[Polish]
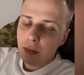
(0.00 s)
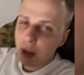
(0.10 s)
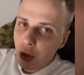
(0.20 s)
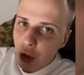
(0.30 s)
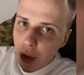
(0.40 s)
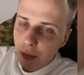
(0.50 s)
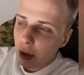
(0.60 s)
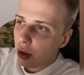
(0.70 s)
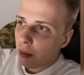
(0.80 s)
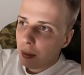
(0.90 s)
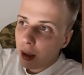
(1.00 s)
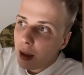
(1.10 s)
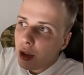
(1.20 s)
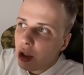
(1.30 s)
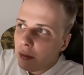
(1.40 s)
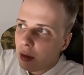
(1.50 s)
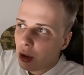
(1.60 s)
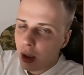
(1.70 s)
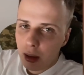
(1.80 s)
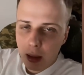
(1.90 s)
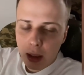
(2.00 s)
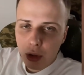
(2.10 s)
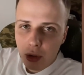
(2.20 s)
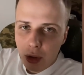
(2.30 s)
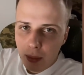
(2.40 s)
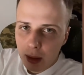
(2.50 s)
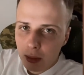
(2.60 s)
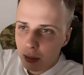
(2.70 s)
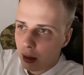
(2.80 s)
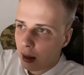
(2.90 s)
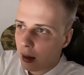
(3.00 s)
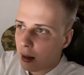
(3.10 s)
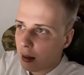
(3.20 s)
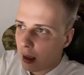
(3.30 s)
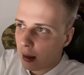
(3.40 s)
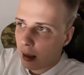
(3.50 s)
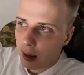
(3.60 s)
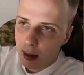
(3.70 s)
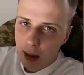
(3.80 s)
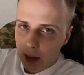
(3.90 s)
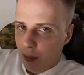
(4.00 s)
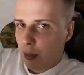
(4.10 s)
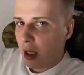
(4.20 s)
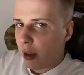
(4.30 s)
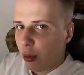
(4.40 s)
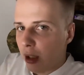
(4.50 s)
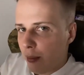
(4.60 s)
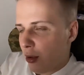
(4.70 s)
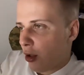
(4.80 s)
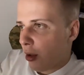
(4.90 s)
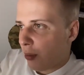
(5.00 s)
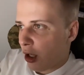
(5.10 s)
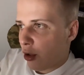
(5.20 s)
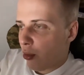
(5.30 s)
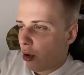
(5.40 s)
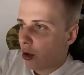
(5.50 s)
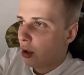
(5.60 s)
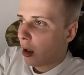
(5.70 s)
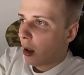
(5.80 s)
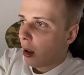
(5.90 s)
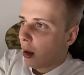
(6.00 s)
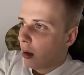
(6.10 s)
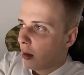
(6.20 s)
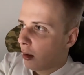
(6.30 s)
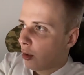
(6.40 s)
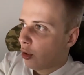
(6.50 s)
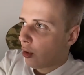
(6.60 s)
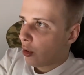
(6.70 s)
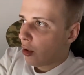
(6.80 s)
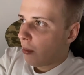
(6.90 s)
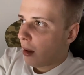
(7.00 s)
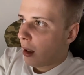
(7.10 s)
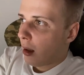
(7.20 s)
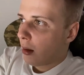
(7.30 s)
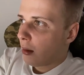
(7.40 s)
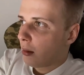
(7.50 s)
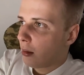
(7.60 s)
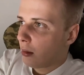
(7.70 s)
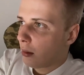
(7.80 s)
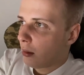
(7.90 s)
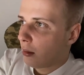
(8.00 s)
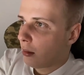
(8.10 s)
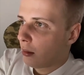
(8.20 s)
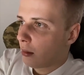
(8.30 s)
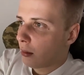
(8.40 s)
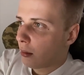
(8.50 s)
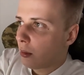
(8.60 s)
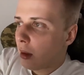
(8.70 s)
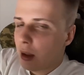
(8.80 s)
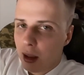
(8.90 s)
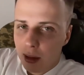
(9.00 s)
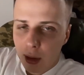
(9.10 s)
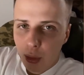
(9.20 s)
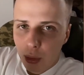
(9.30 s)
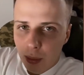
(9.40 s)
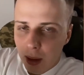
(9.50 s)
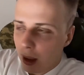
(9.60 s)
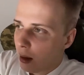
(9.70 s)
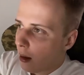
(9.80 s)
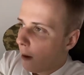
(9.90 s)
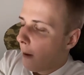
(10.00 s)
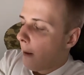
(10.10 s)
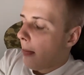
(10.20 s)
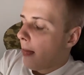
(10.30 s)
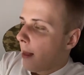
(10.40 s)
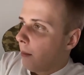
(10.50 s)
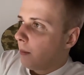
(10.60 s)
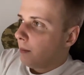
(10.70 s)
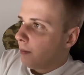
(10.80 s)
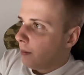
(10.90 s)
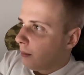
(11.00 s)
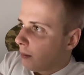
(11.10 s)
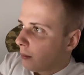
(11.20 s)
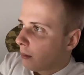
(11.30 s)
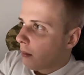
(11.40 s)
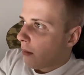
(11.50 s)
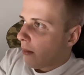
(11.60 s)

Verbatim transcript: Więc dziwić mnie nie dziwi, że jakaś osoba, która jest znana, ma jakąś tam przy, przeszłość, czy osoba, która działa na YouTubie, mm,